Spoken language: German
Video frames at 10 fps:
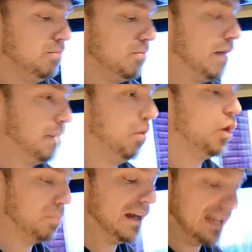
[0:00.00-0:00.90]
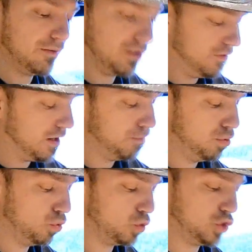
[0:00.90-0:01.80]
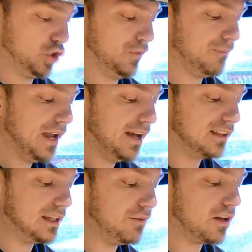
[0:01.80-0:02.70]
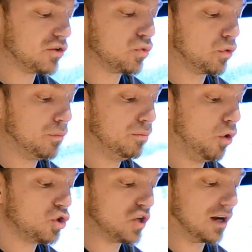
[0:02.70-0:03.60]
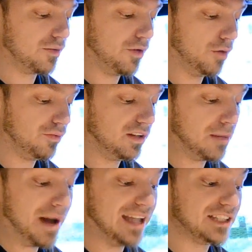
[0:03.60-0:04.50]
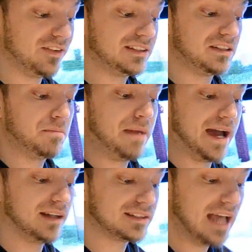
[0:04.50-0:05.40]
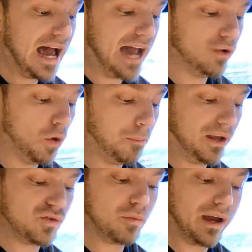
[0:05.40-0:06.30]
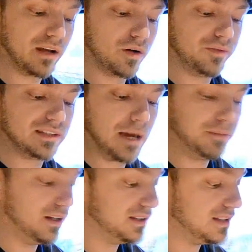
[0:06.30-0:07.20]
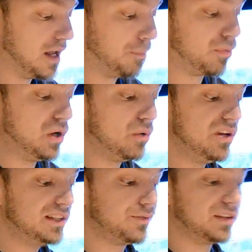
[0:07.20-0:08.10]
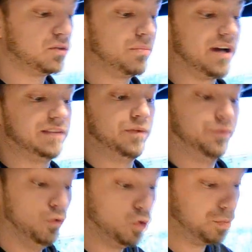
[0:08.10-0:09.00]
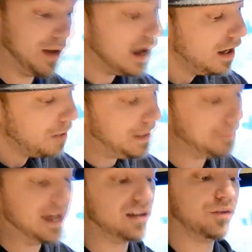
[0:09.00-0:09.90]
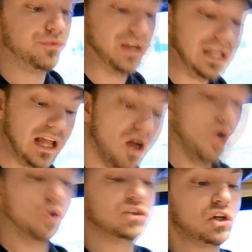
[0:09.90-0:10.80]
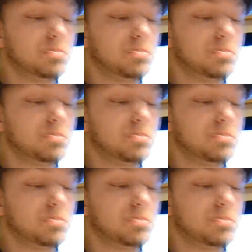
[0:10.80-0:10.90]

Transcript: mein Portemonnaie wird wieder bluten. Das Entwicklerstudio Mojang veröffentlicht am 21. März einen neuen Patch für Minecraft. Das Update ist in der Pre-Release-Fassung bereits verfügbar, behebt einige Fehler und soll die